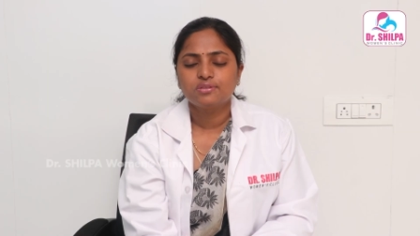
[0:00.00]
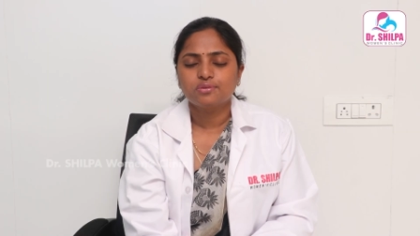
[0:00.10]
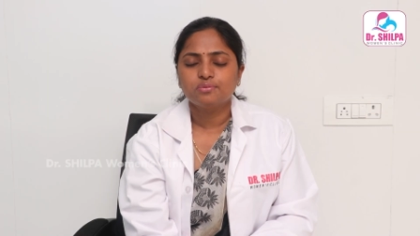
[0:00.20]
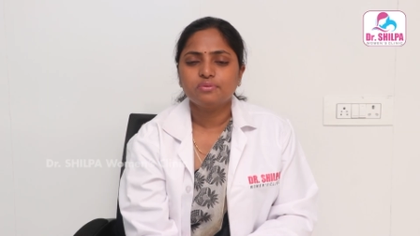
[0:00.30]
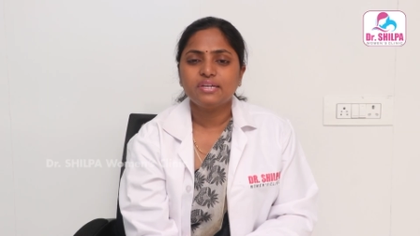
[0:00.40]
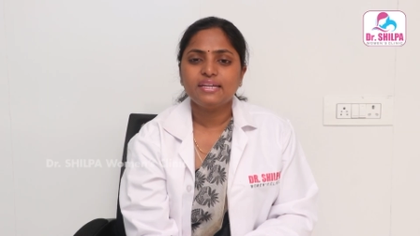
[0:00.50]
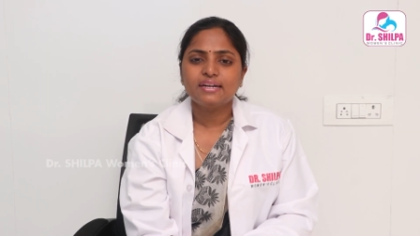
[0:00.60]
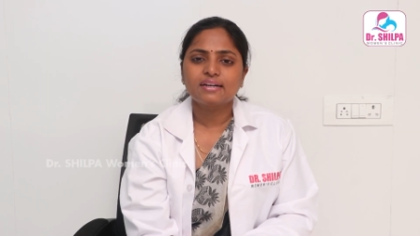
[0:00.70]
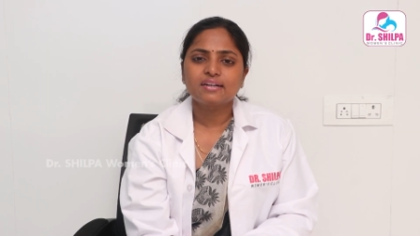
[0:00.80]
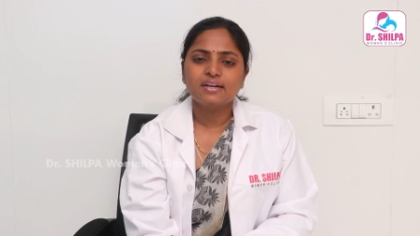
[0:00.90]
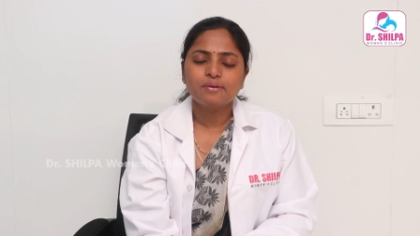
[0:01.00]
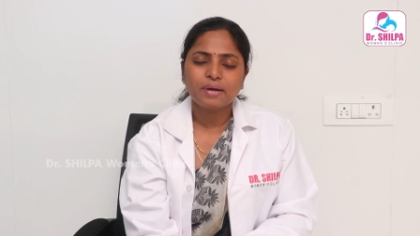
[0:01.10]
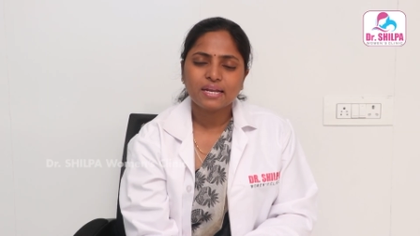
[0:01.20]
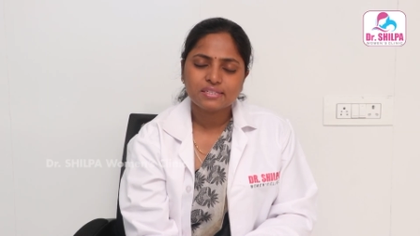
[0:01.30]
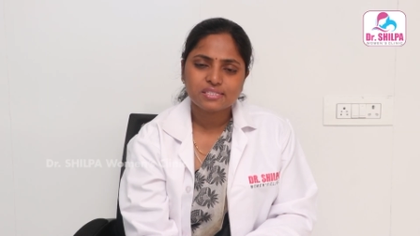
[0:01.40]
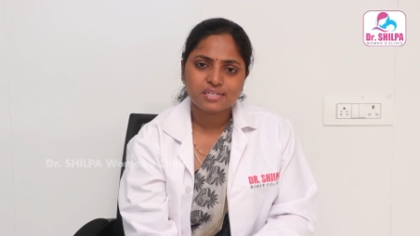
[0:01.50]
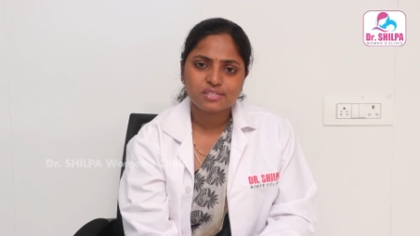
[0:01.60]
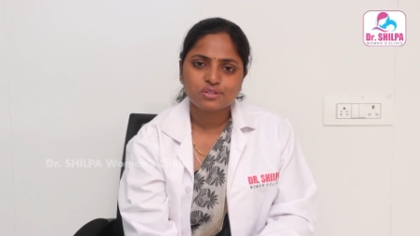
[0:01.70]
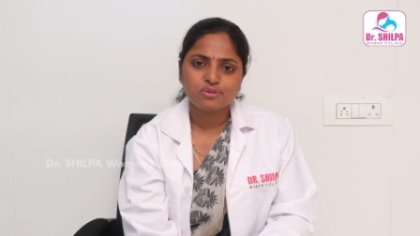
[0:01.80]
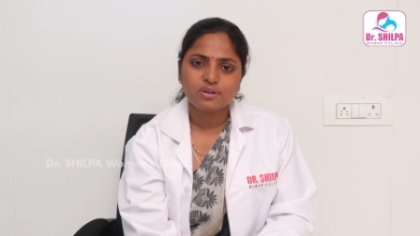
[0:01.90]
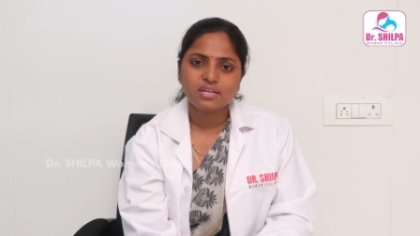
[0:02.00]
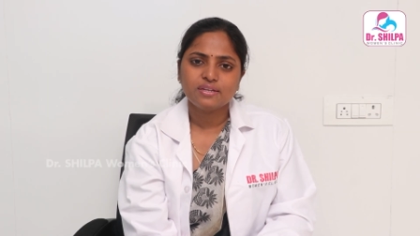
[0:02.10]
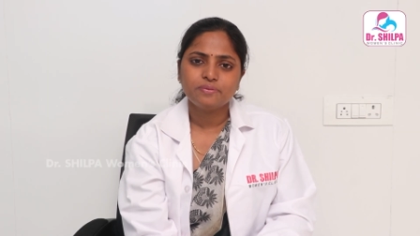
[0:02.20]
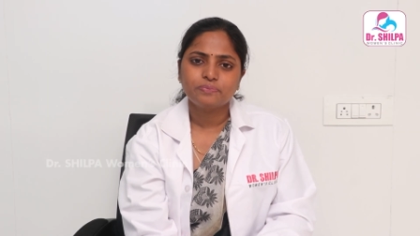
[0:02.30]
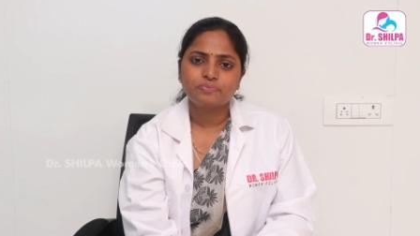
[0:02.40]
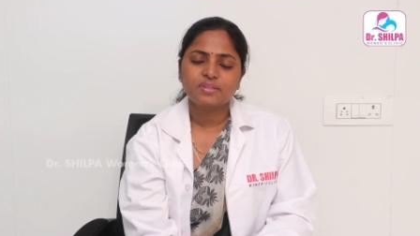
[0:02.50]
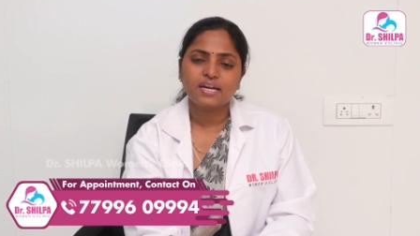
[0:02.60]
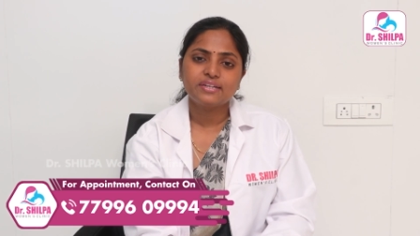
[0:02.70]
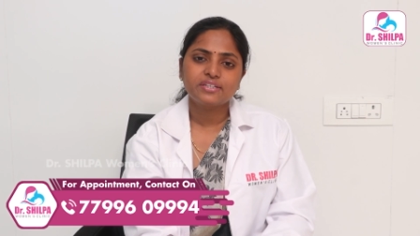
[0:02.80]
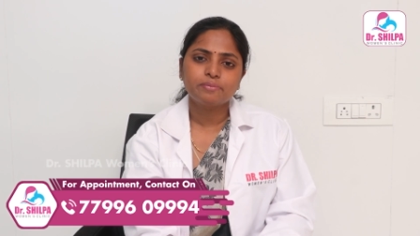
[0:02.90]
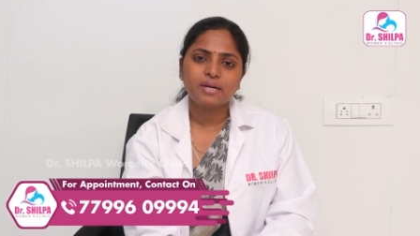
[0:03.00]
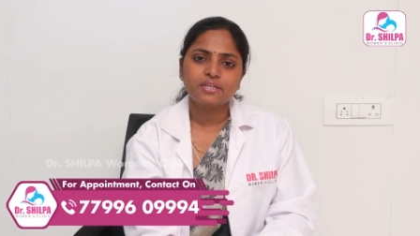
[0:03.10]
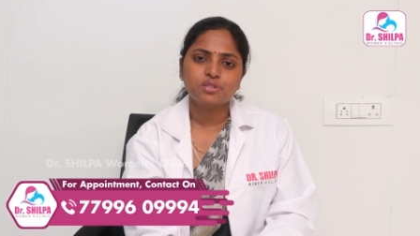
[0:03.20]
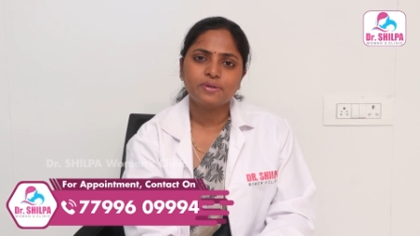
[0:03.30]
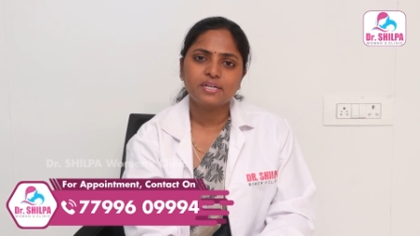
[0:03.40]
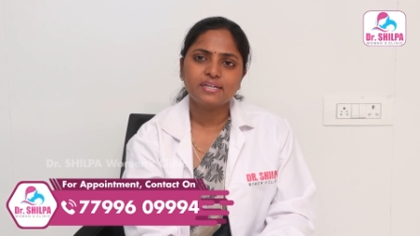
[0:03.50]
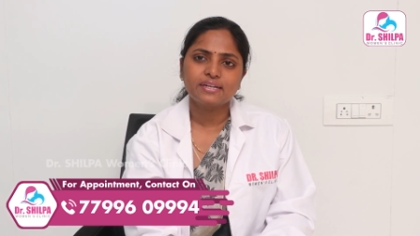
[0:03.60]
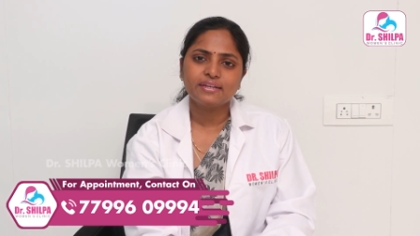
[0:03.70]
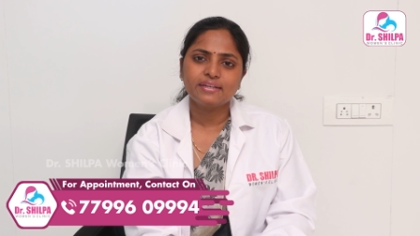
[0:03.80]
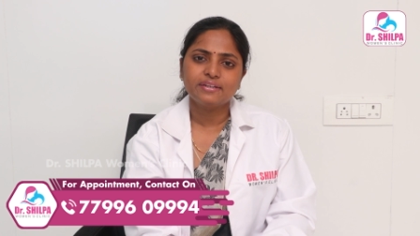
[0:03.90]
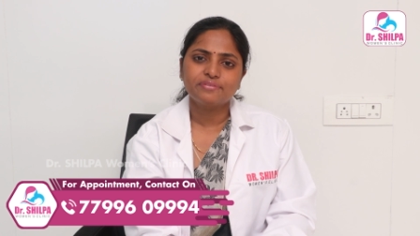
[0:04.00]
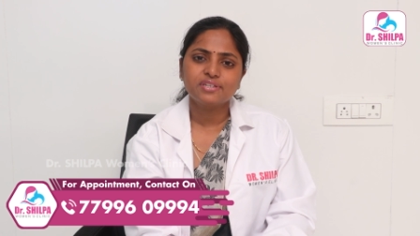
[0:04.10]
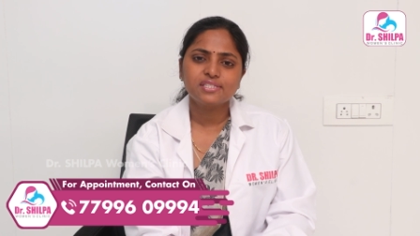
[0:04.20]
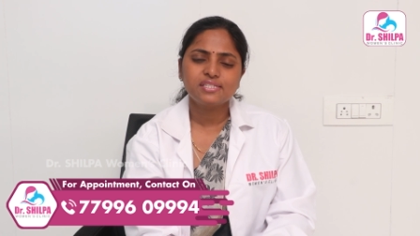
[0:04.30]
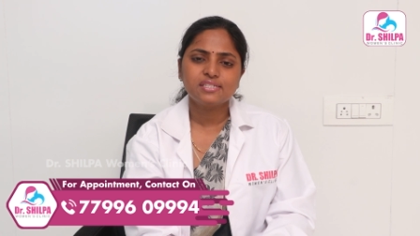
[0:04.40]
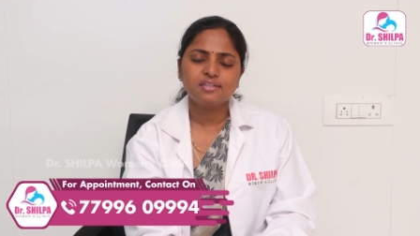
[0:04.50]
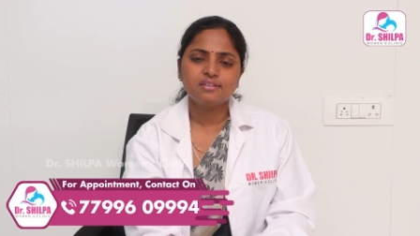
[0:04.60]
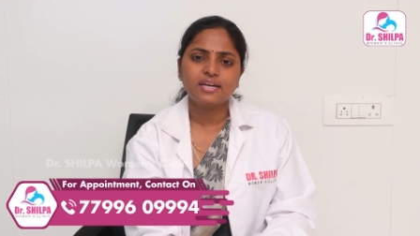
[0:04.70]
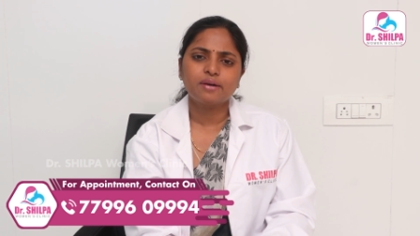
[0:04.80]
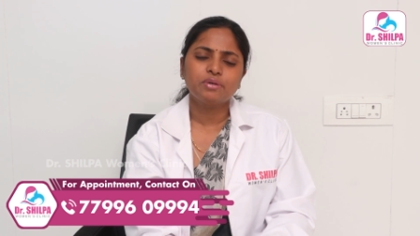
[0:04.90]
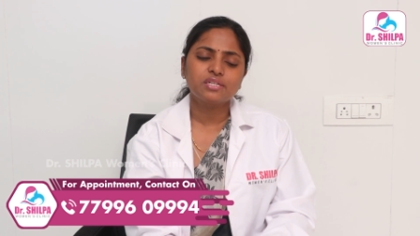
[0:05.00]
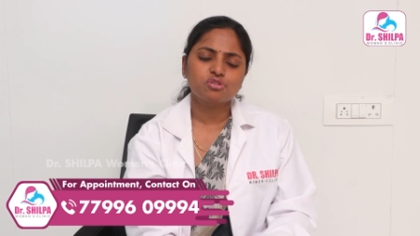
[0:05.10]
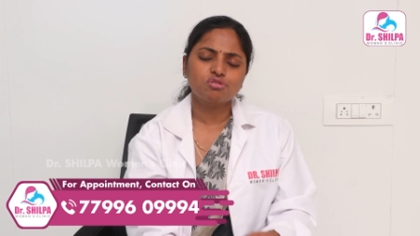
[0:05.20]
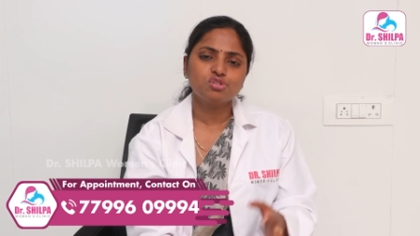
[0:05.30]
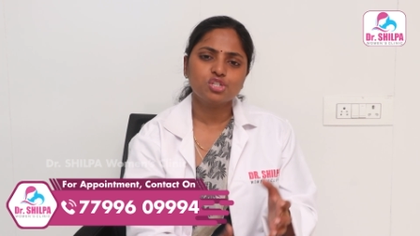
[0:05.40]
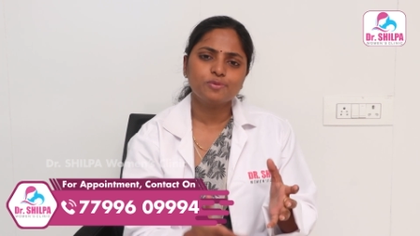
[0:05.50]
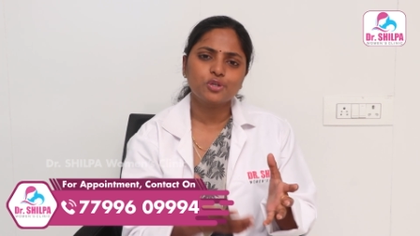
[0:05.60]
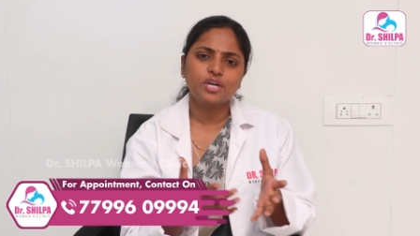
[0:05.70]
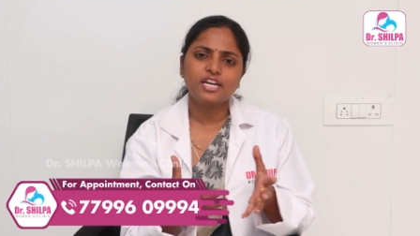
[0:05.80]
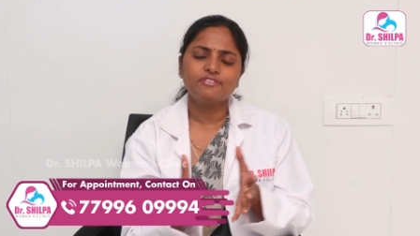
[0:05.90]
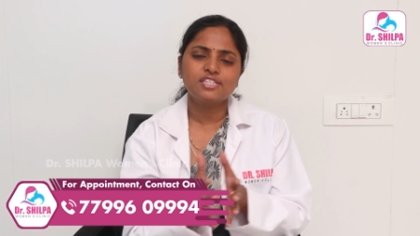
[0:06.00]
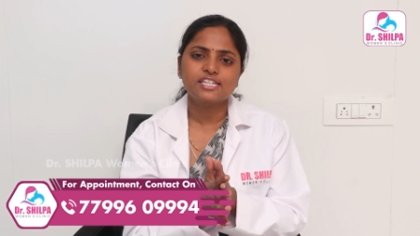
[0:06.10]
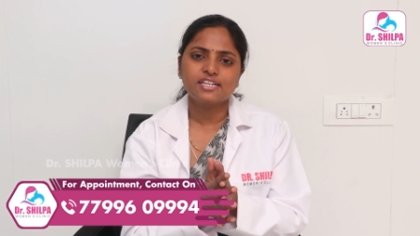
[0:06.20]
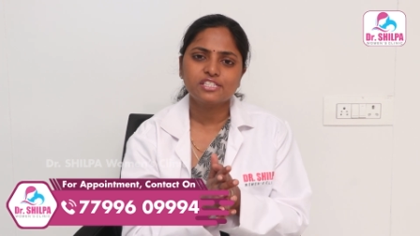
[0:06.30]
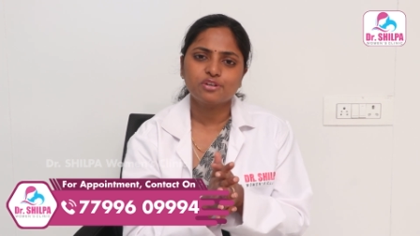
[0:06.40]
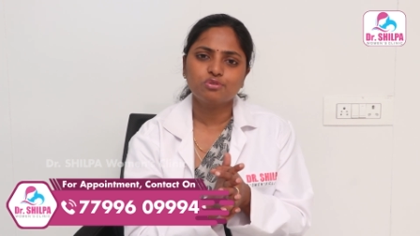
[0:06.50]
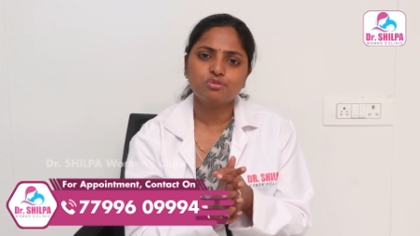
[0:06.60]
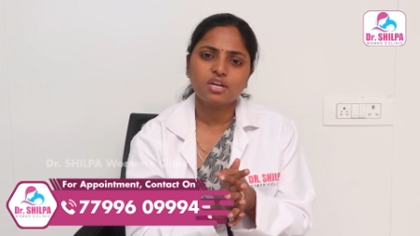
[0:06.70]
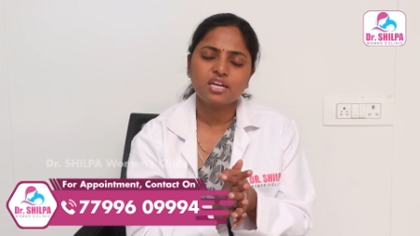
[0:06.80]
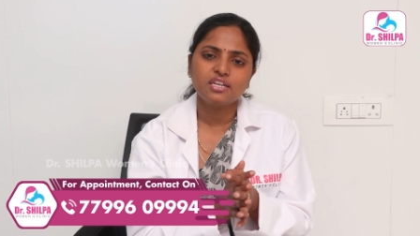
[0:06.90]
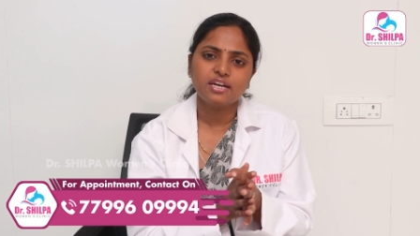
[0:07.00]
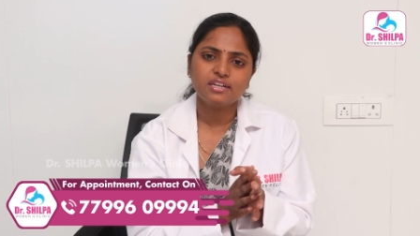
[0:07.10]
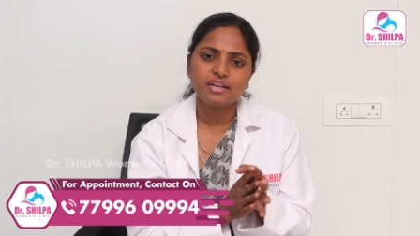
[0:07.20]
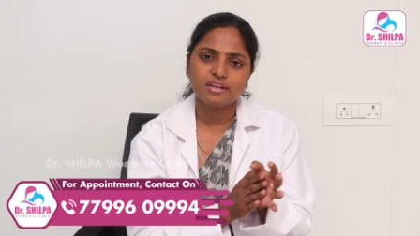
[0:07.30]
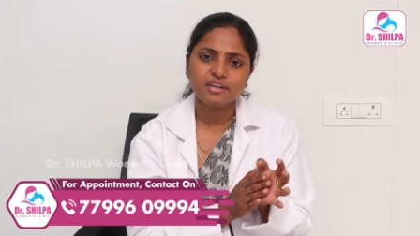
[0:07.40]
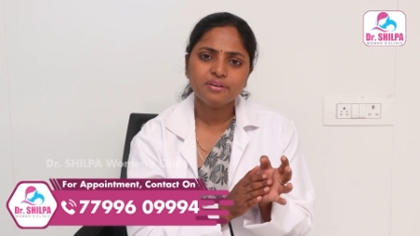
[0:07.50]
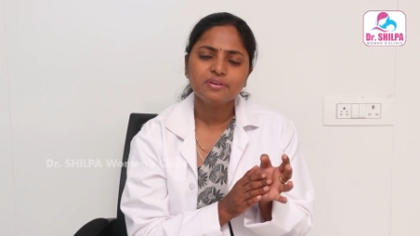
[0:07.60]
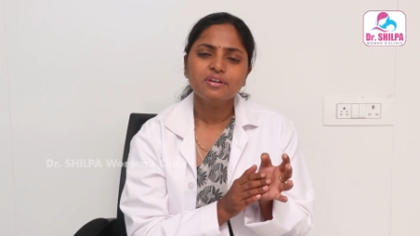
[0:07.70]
సో ఏ రకంగా మేనేజ్ చేసుకోవాలి డైటరీ మేనేజ్మెంట్ అంటే ఏంటి ఫస్ట్ డయాబెటీస్ uh, కొంచెం షుగర్ లెవెల్స్ రేజ్ అవుతున్నాయి అంటేనే